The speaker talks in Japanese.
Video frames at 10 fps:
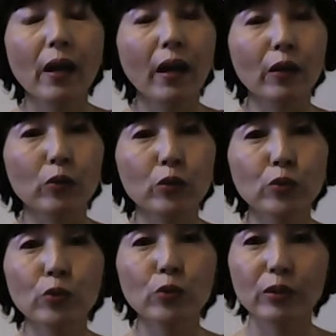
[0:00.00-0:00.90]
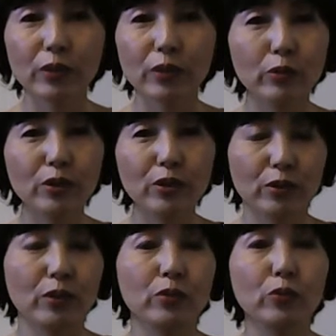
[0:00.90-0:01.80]
あのそうなる確率っ
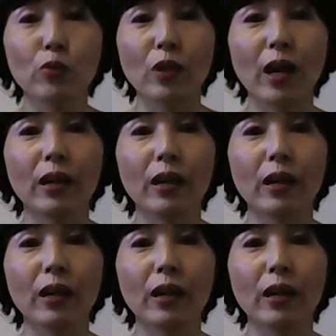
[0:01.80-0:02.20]
てすごく上